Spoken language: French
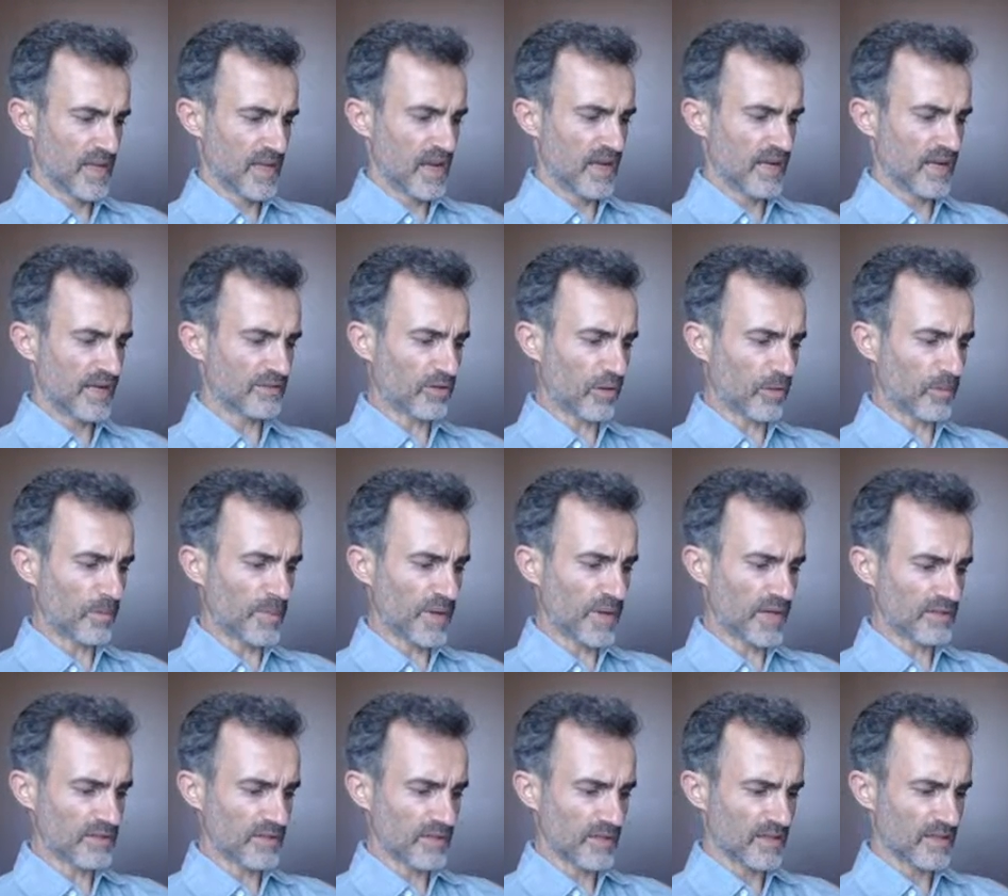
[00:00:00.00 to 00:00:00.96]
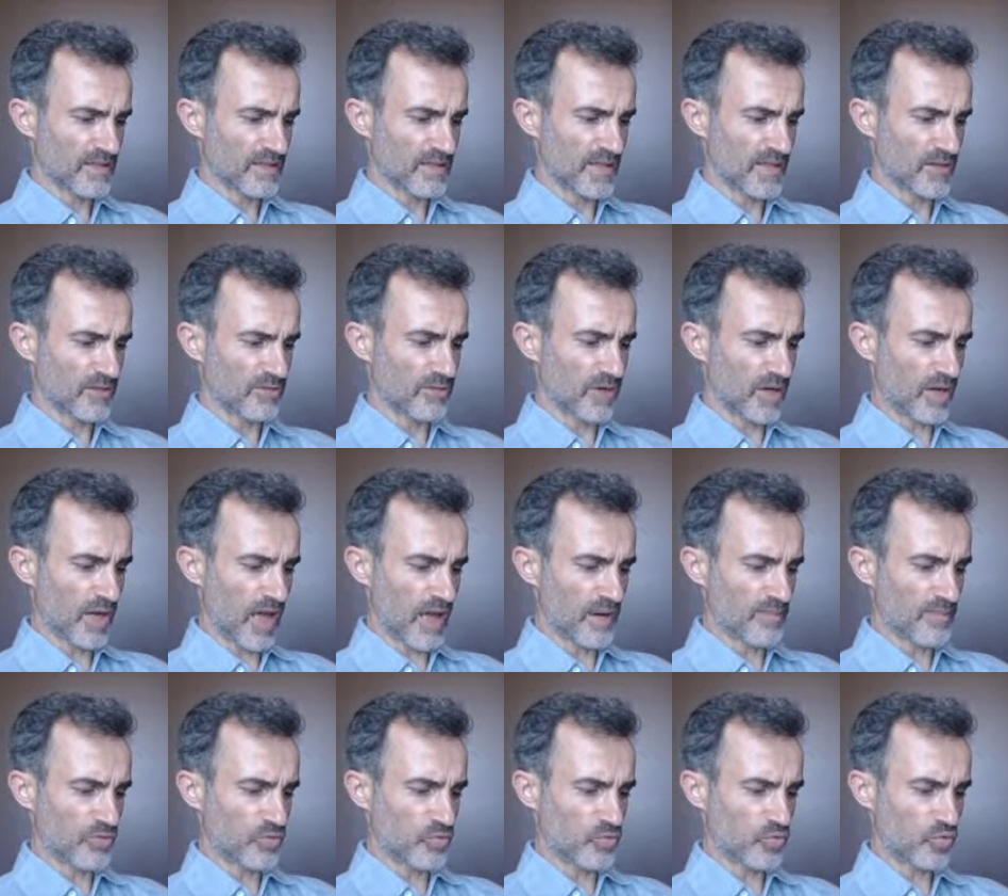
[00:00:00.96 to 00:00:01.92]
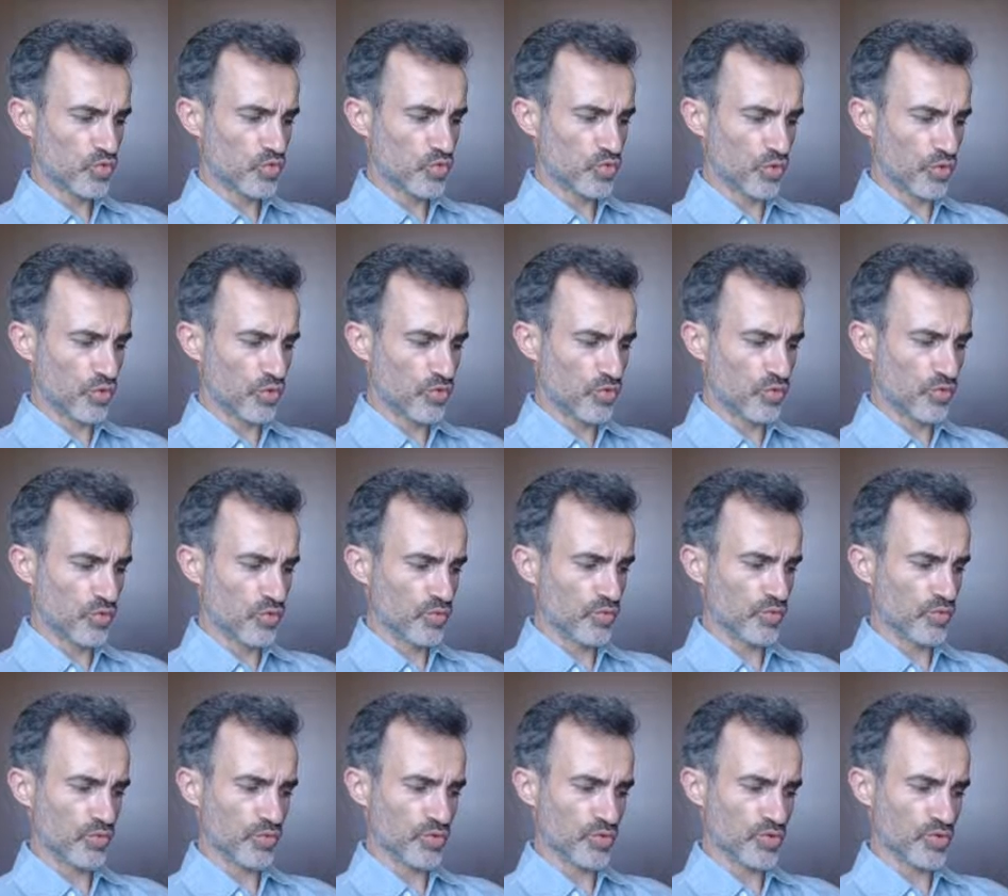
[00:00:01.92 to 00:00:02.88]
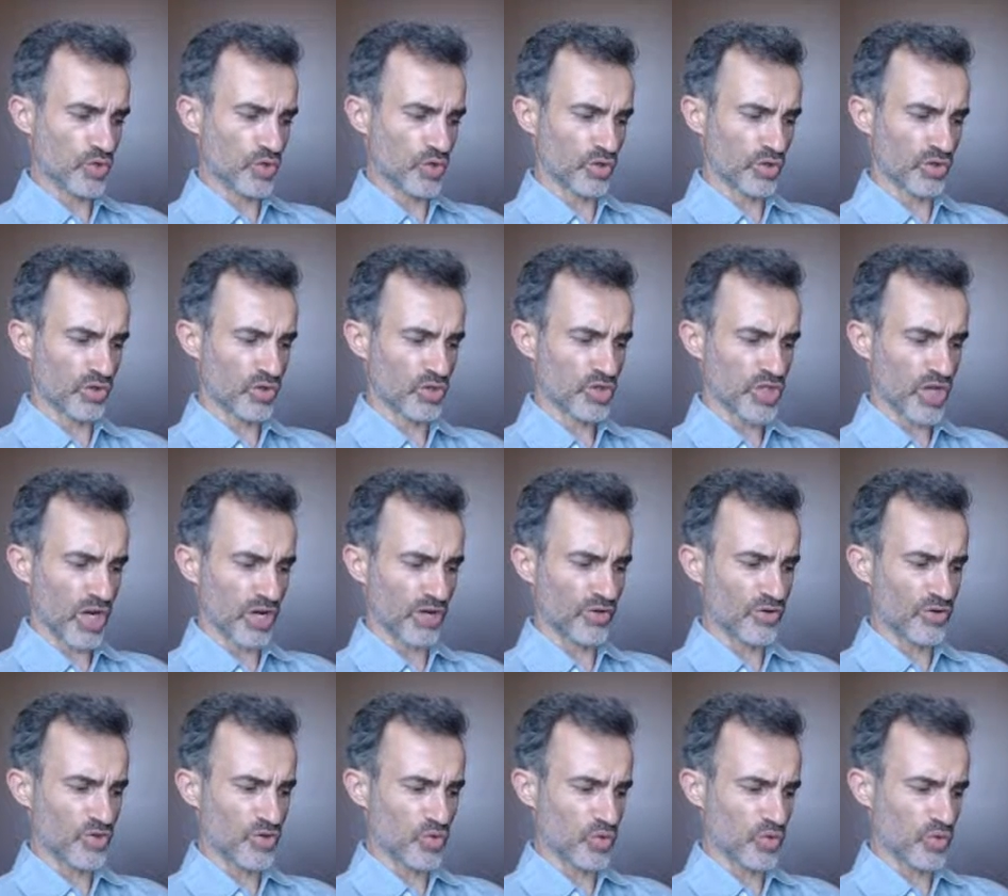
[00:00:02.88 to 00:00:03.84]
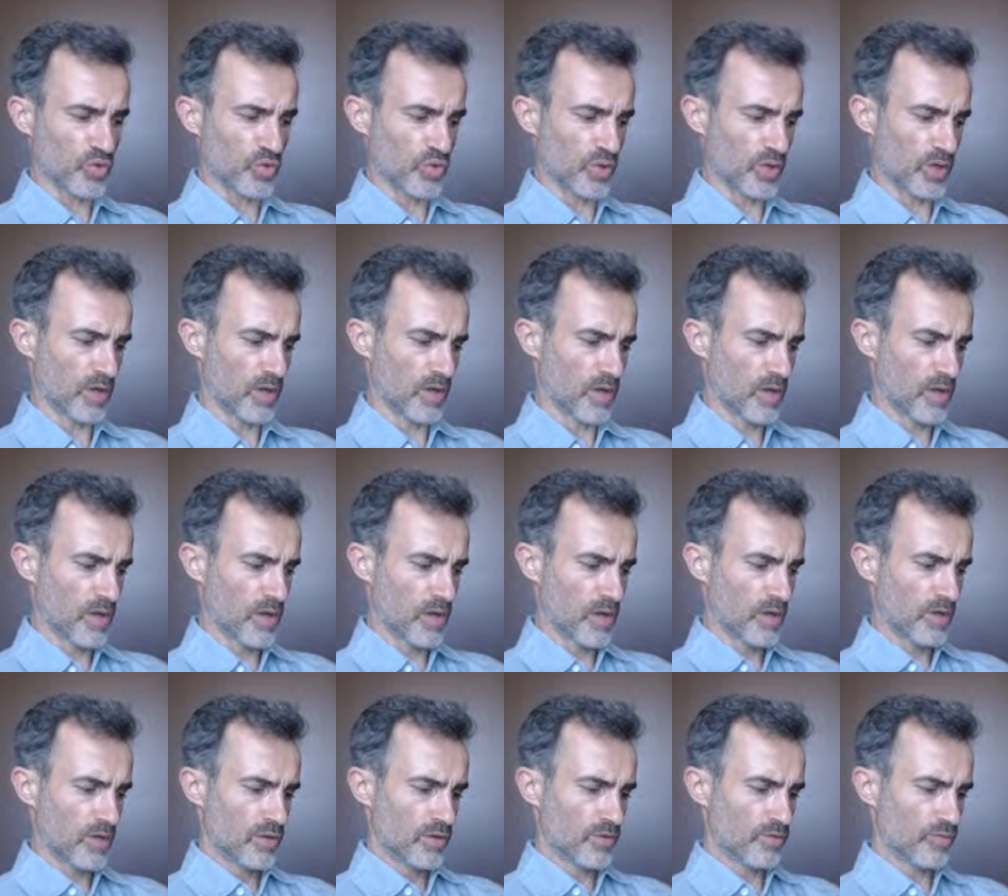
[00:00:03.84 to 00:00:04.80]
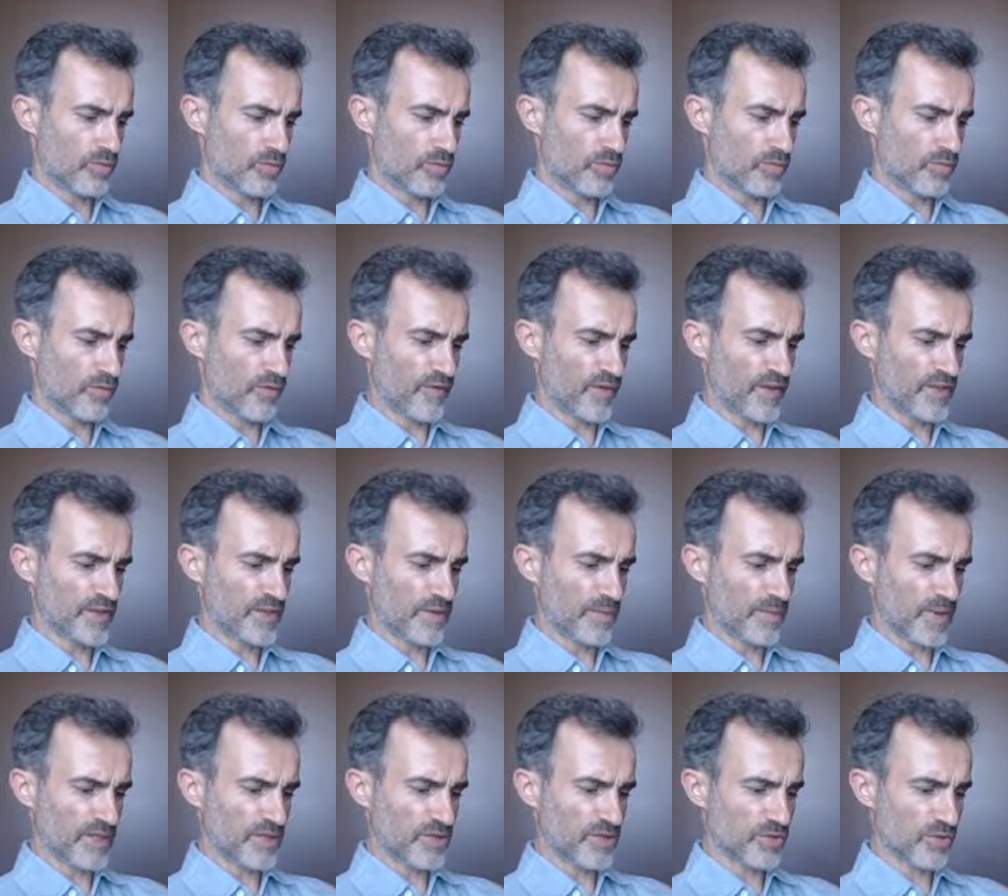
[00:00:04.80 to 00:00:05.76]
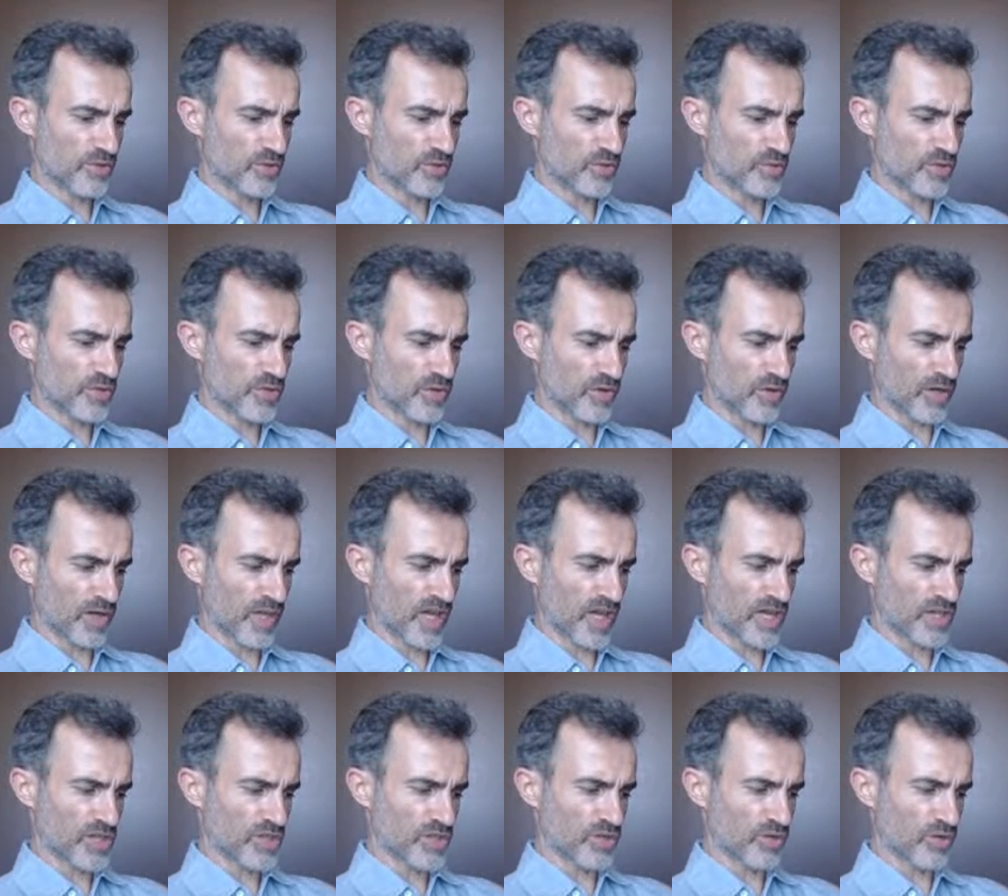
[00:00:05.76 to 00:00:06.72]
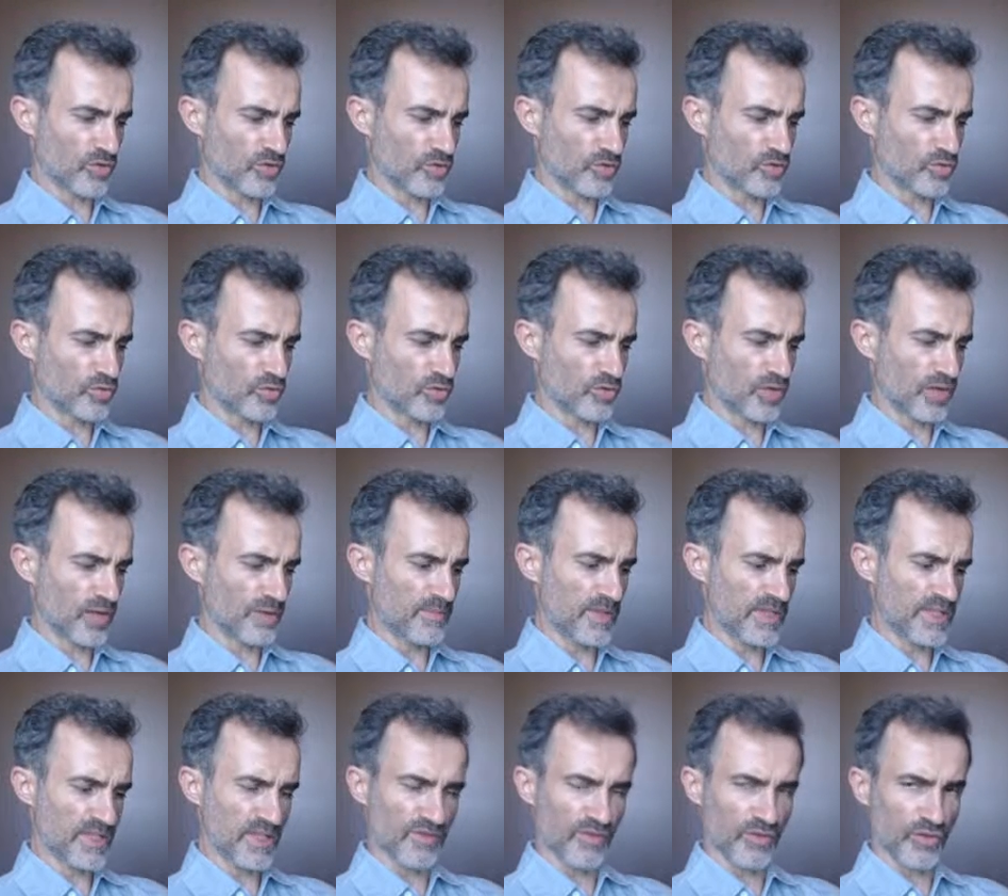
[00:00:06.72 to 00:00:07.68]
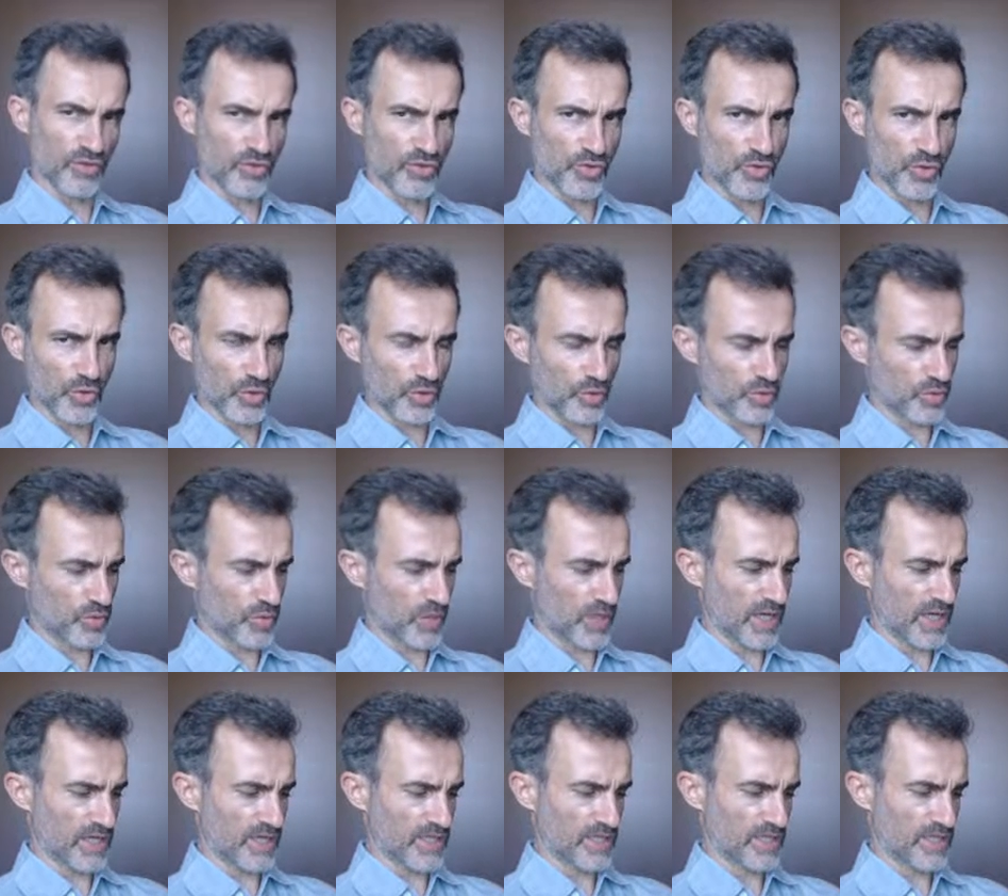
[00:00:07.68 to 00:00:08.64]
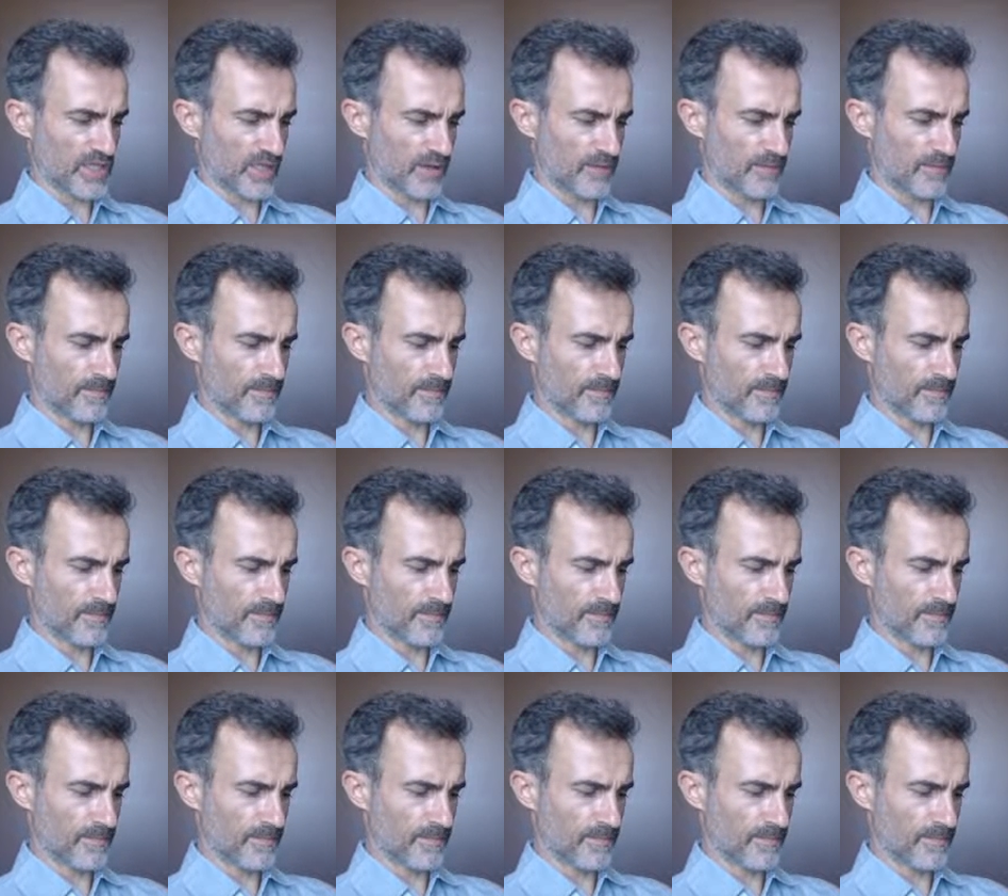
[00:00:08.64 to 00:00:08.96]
Les tempêtes, celles de l'âme, nous secouent, nous autres, chaque jour. Nos mauvaises passions nous engagent dans toutes les mésaventures du lys.